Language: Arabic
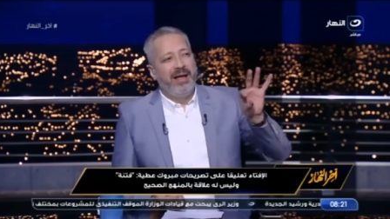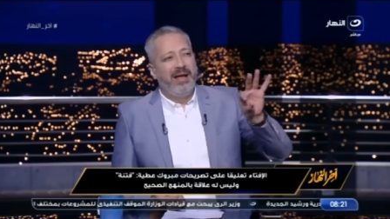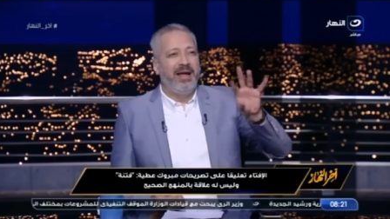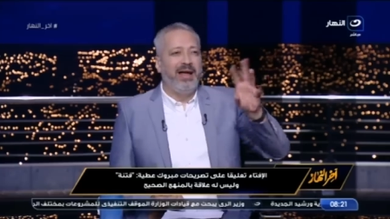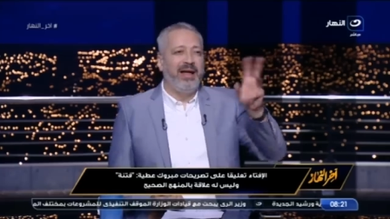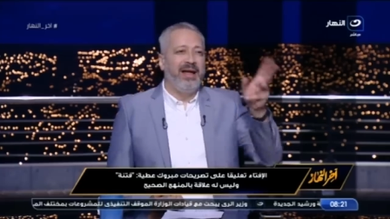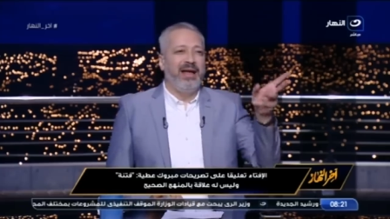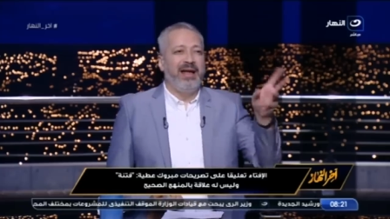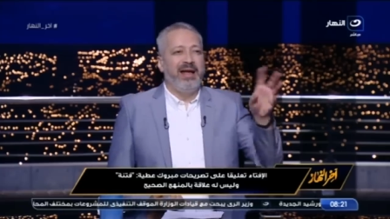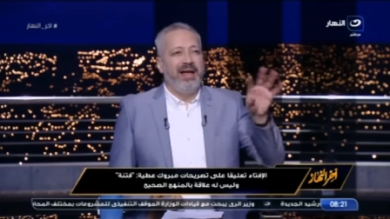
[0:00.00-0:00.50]

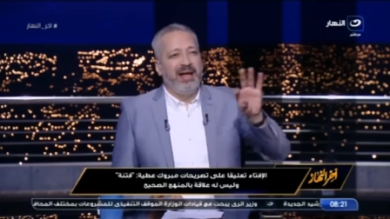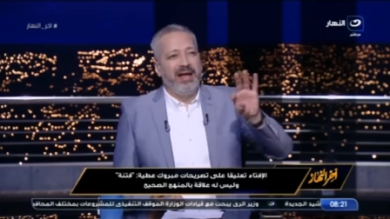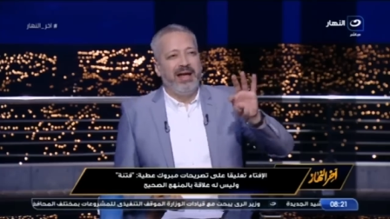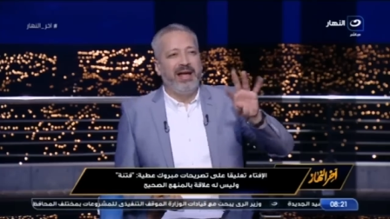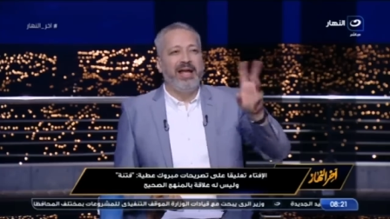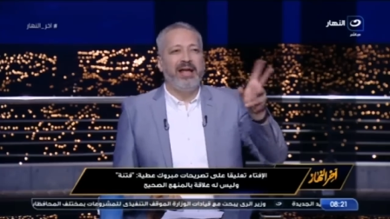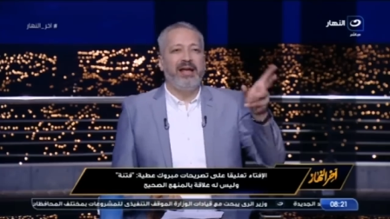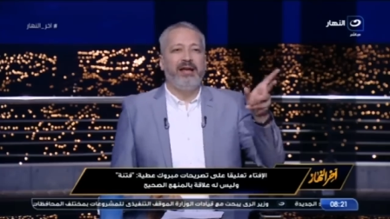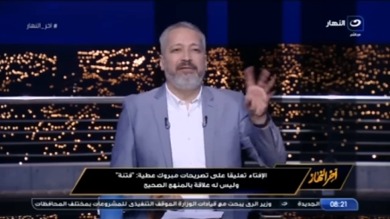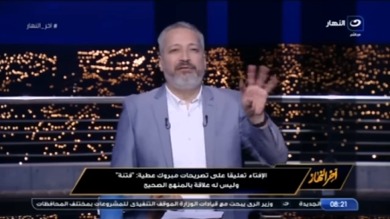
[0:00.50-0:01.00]

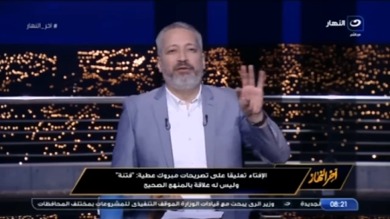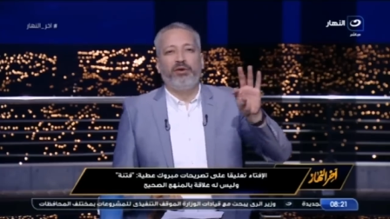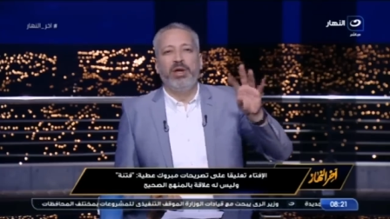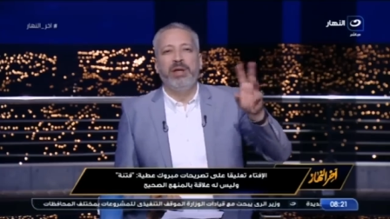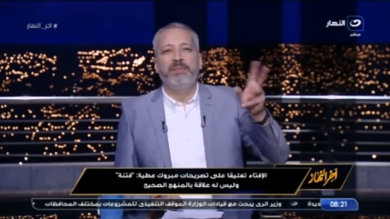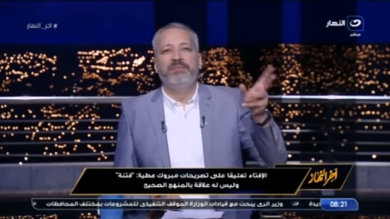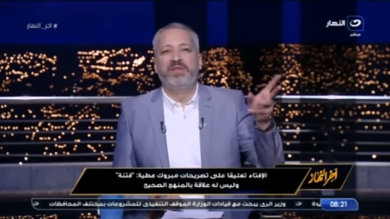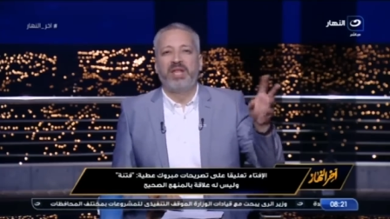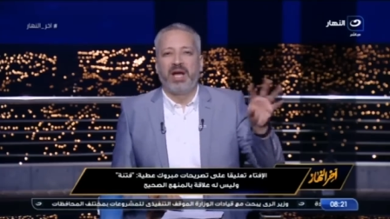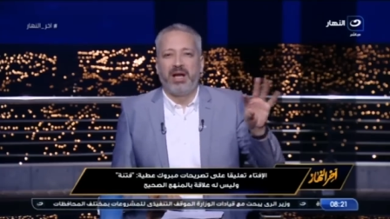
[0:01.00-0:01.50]
آه، آه،
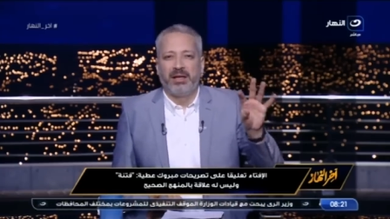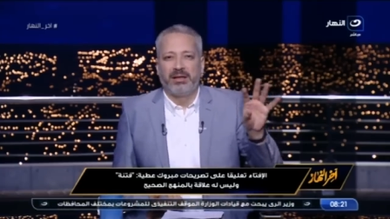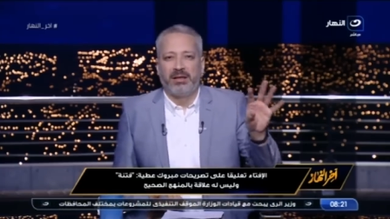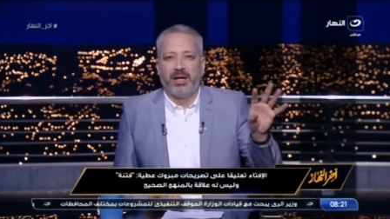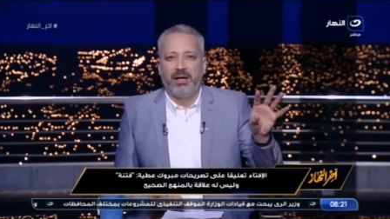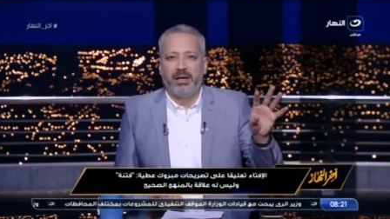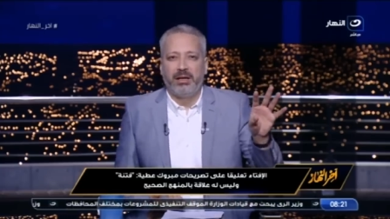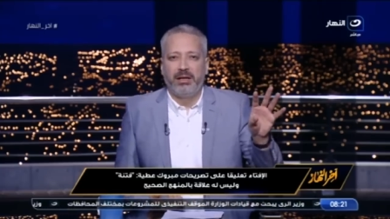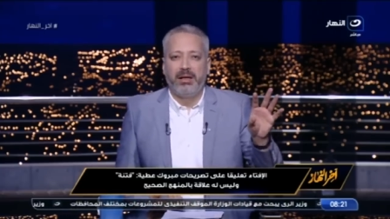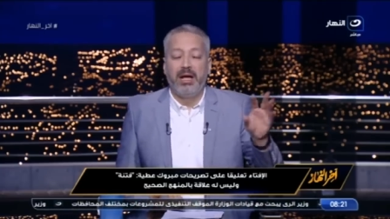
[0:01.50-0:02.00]
فهمت
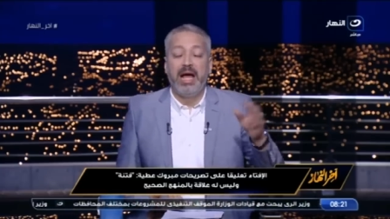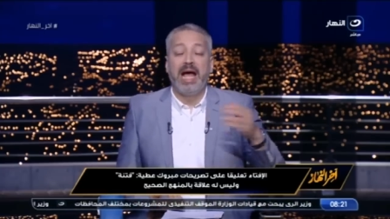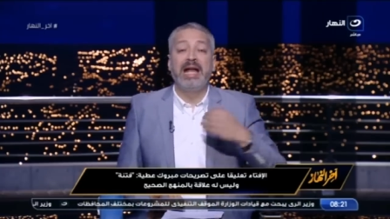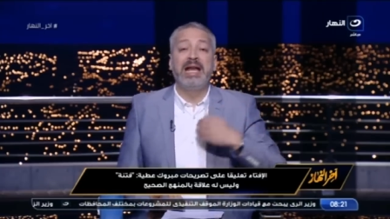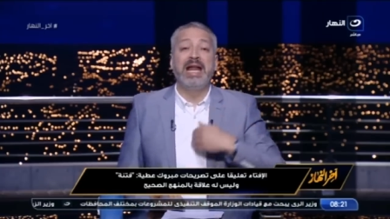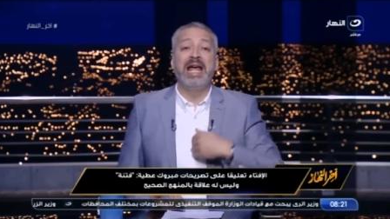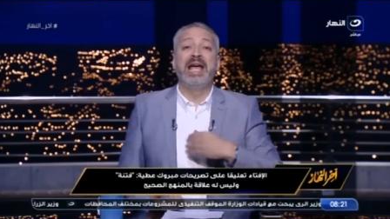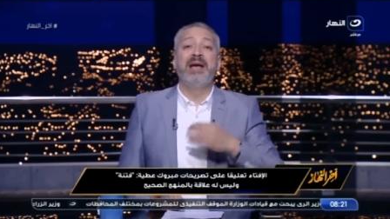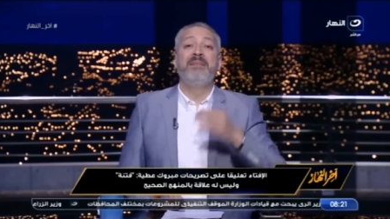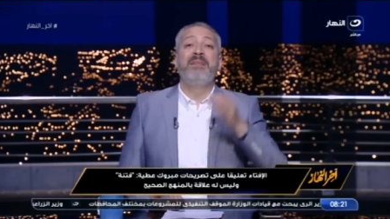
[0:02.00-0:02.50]
خطا
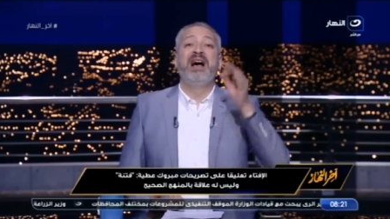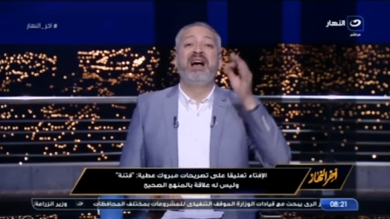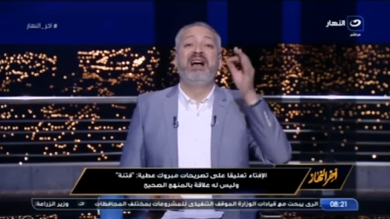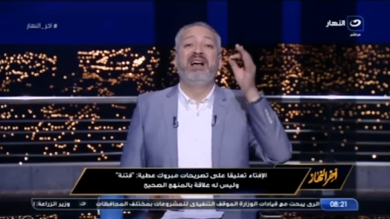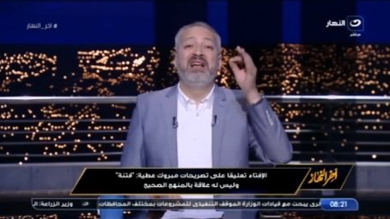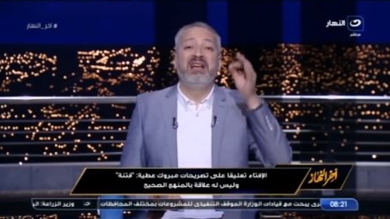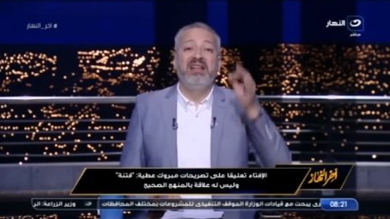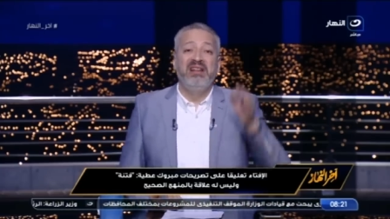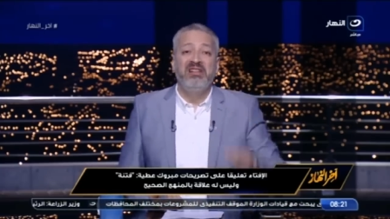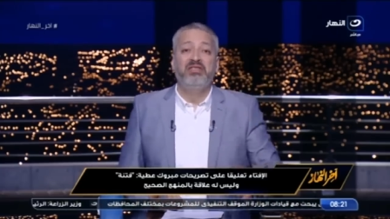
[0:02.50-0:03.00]
انا ياما
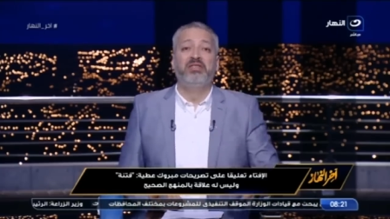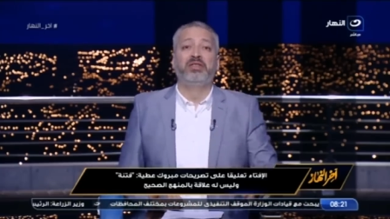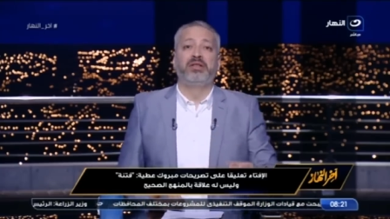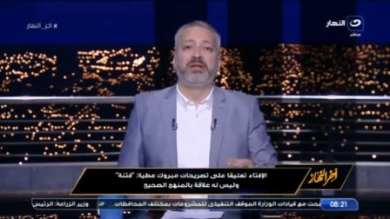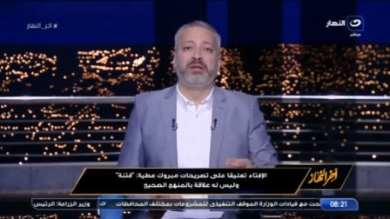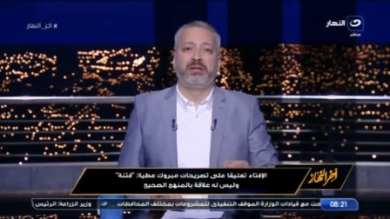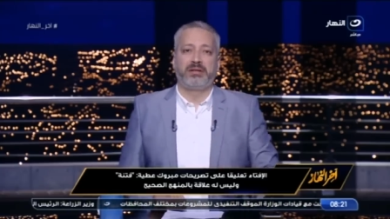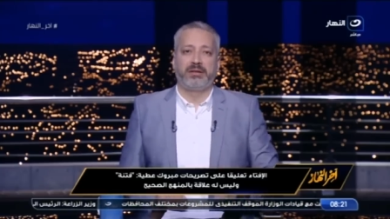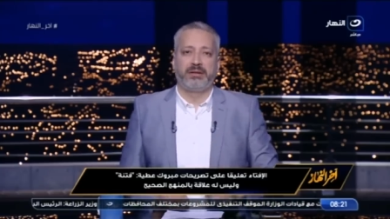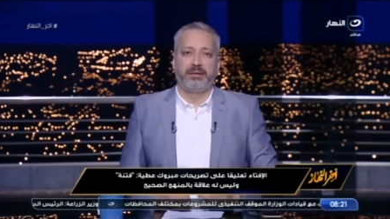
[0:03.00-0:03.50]

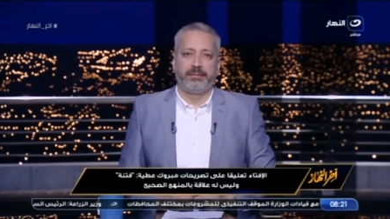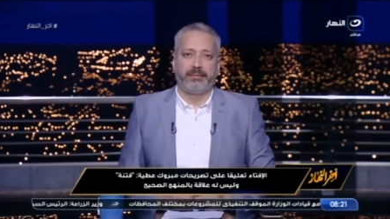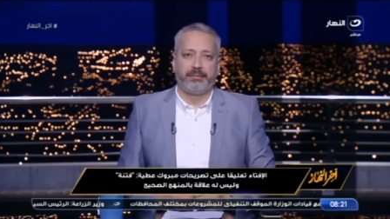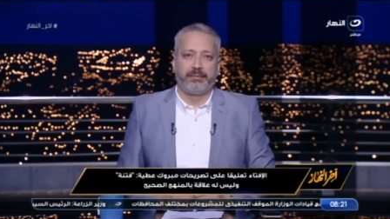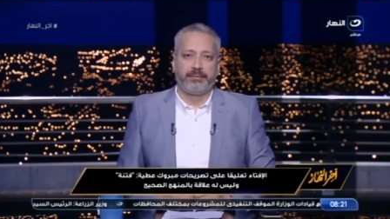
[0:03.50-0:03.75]
غلطت